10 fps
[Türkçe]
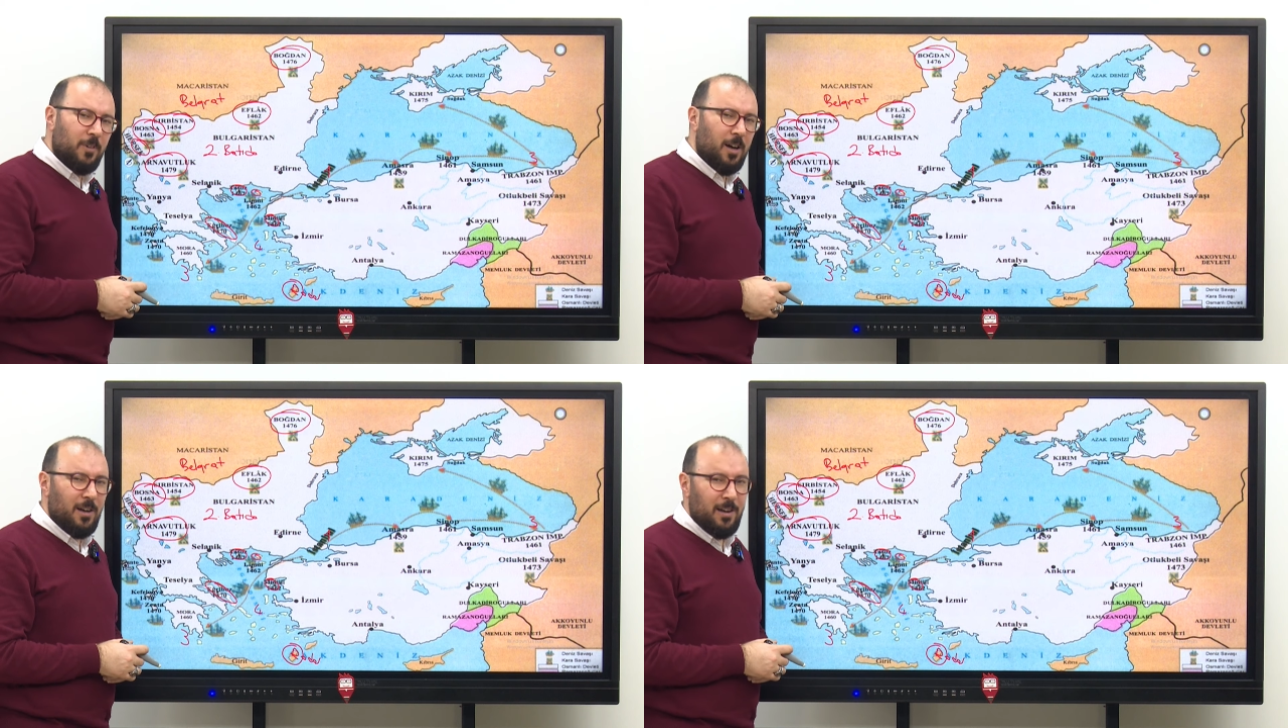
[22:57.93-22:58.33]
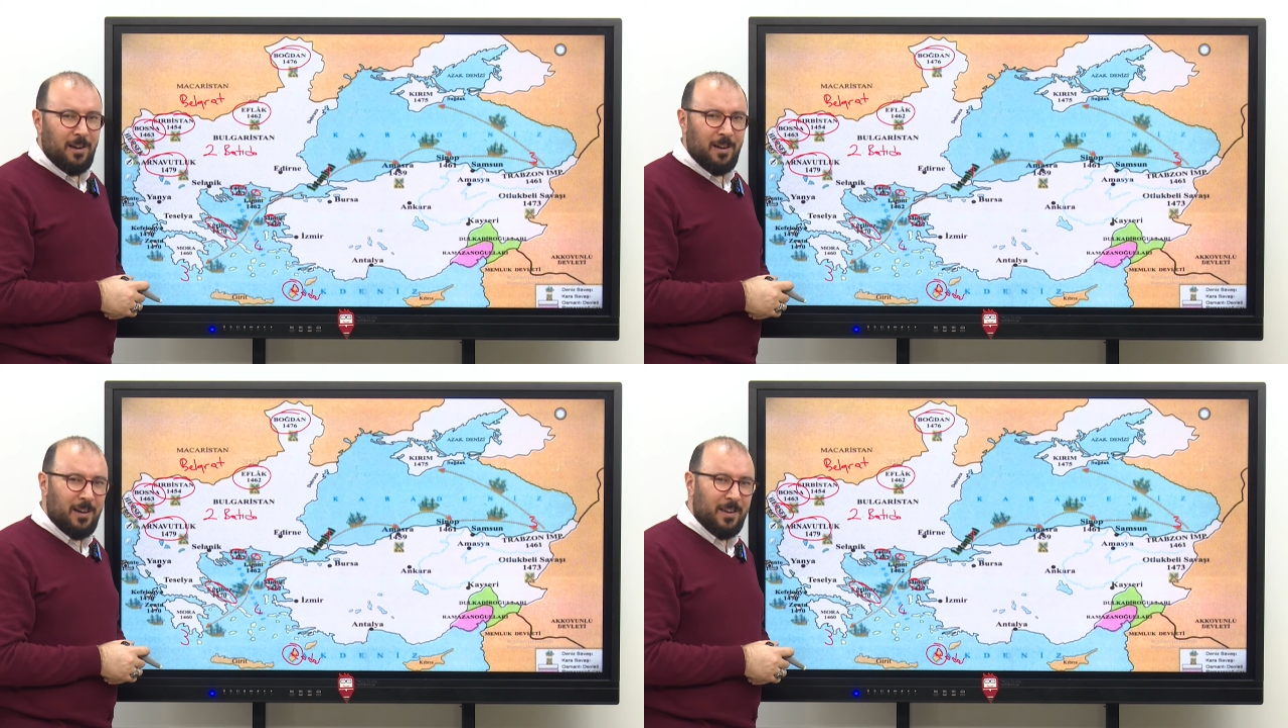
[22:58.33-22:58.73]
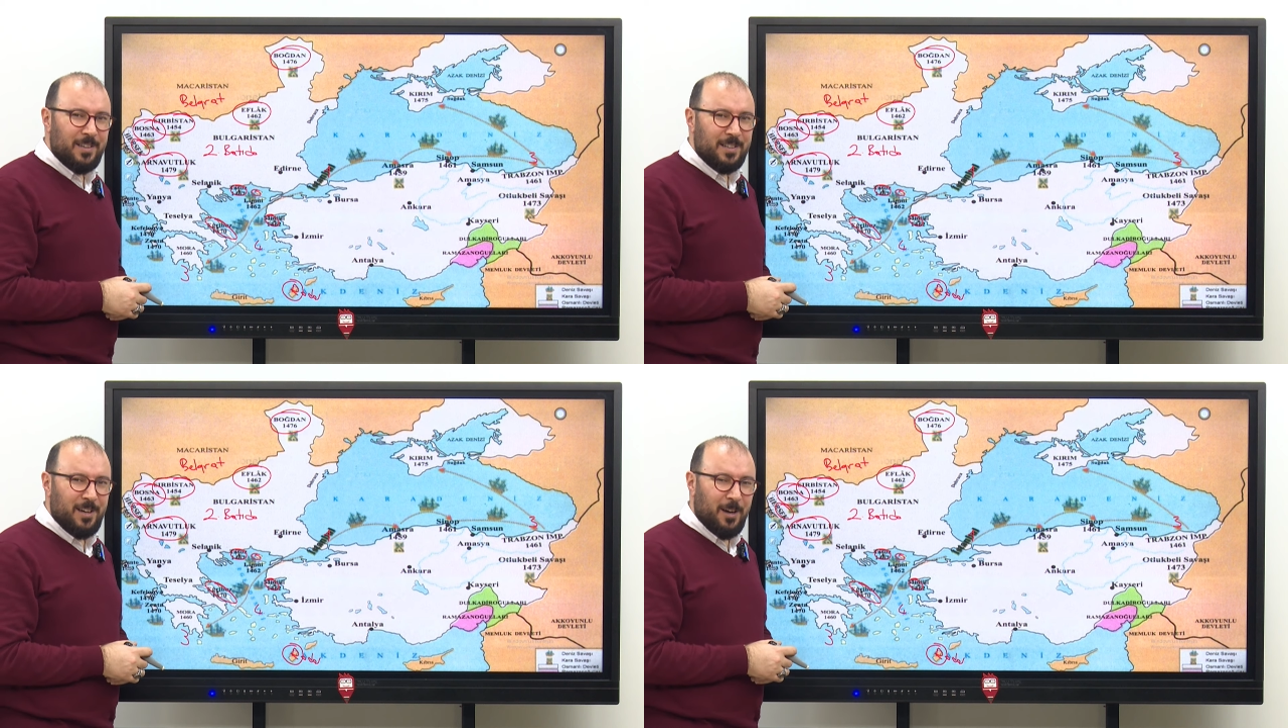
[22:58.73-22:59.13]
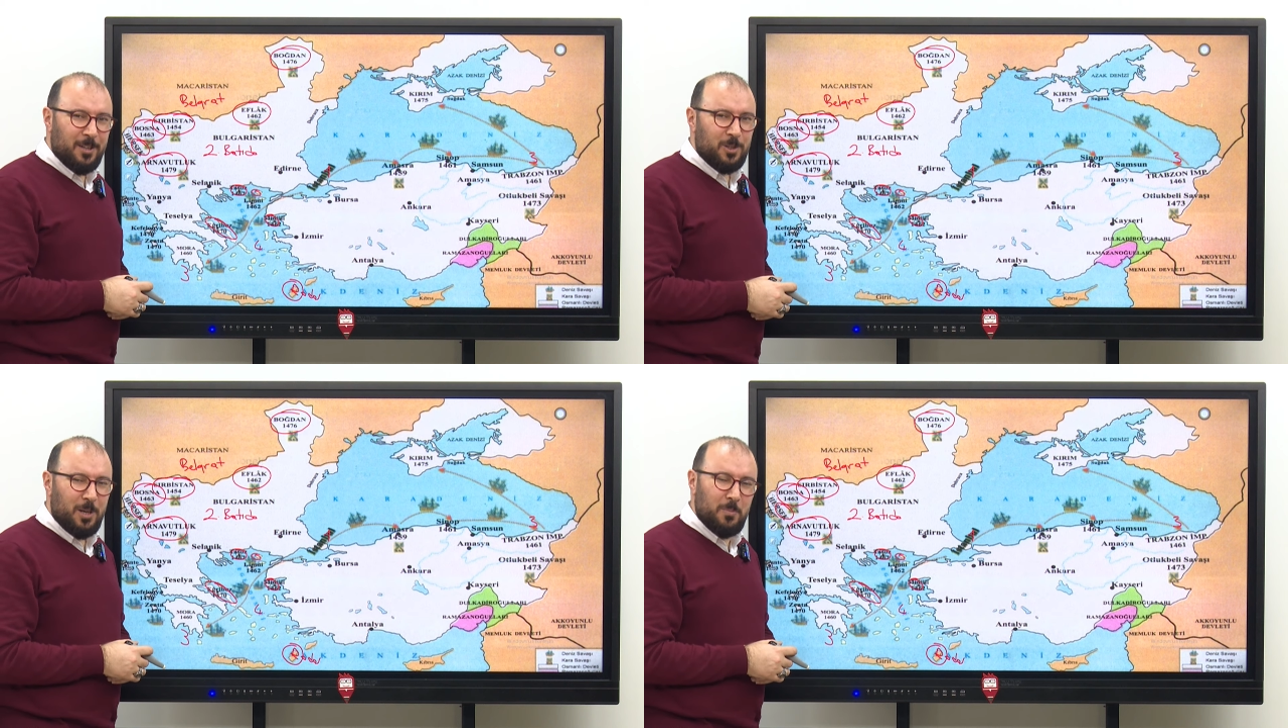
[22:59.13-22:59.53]
Vay!
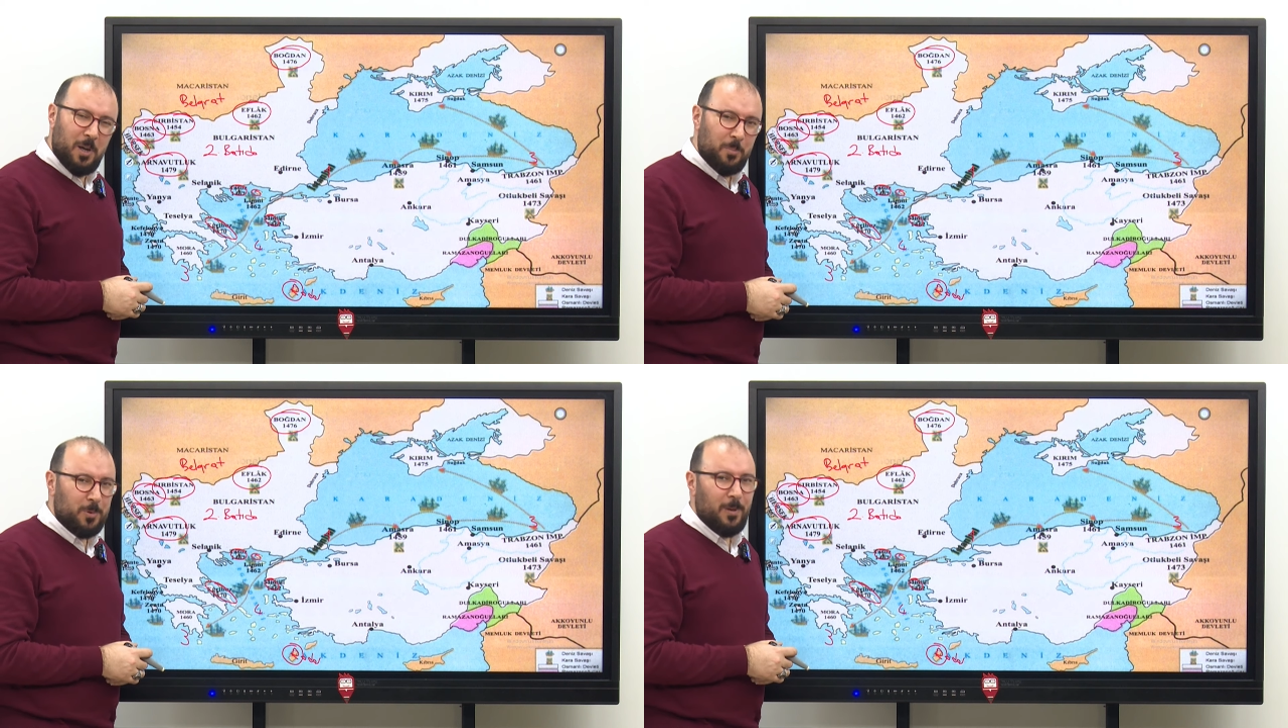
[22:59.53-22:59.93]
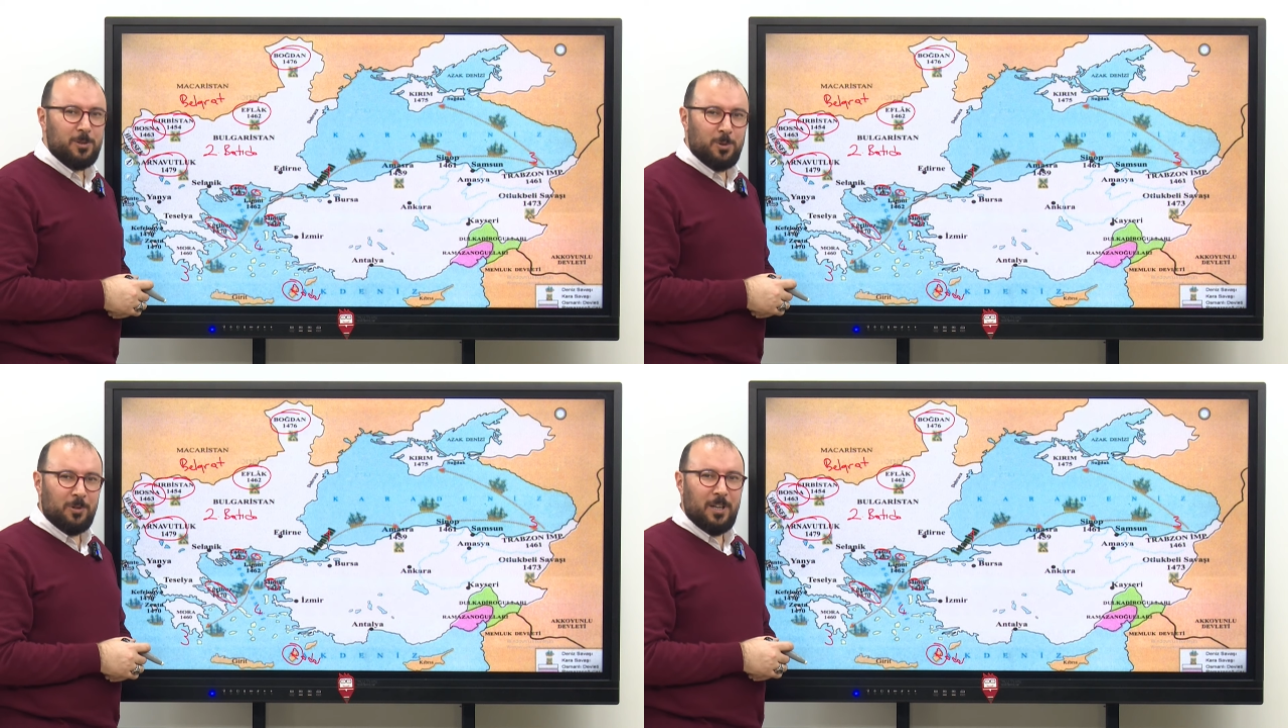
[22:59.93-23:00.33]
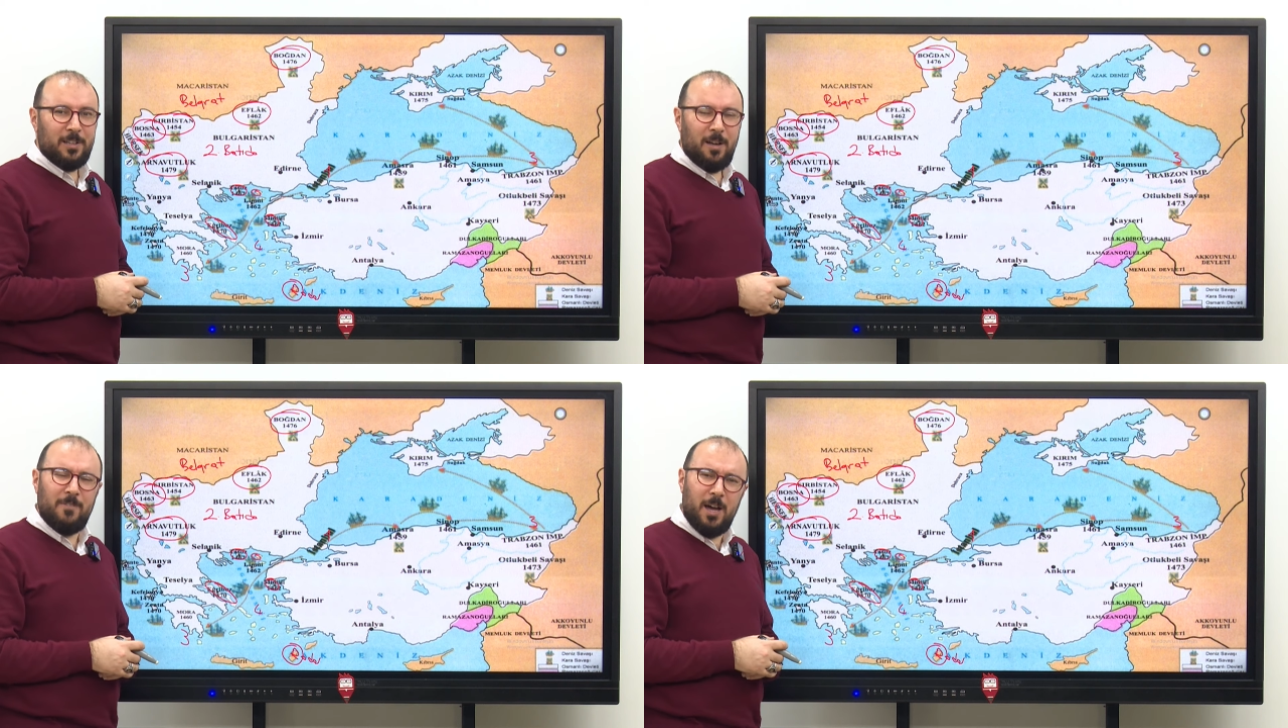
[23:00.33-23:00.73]
Kardeşlerim kapitülasyonlardan